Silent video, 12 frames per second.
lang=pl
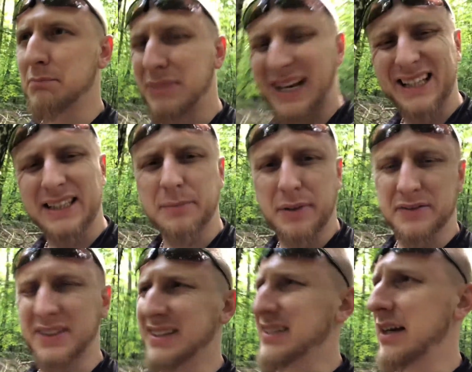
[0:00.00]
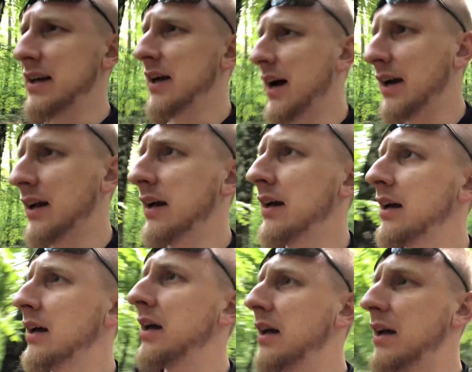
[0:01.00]
plany, pewne cele, ale
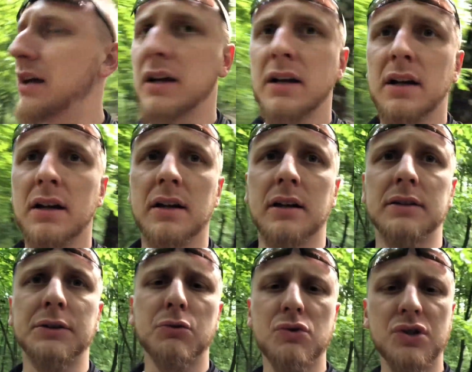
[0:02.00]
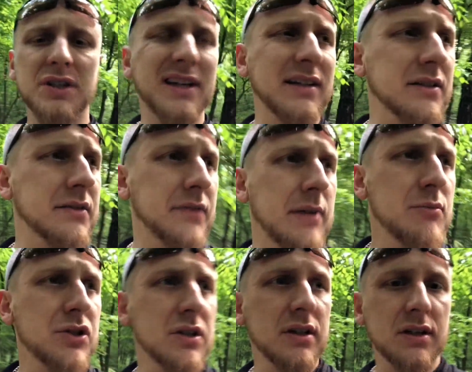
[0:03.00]
już teraz wiem,
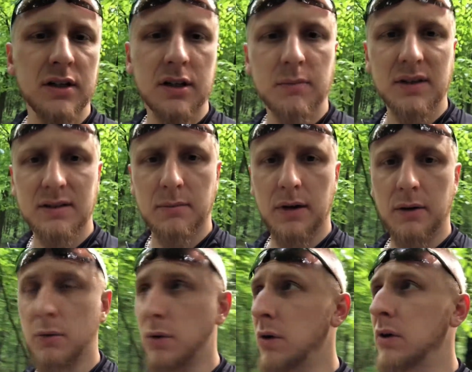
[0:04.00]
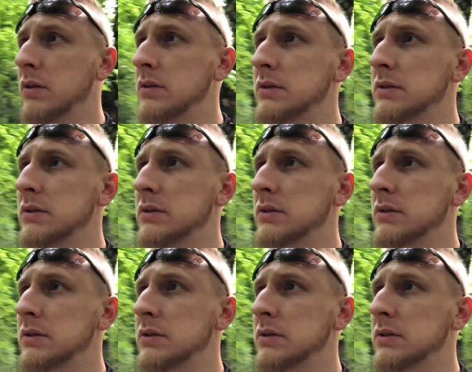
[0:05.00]
że chyba za mało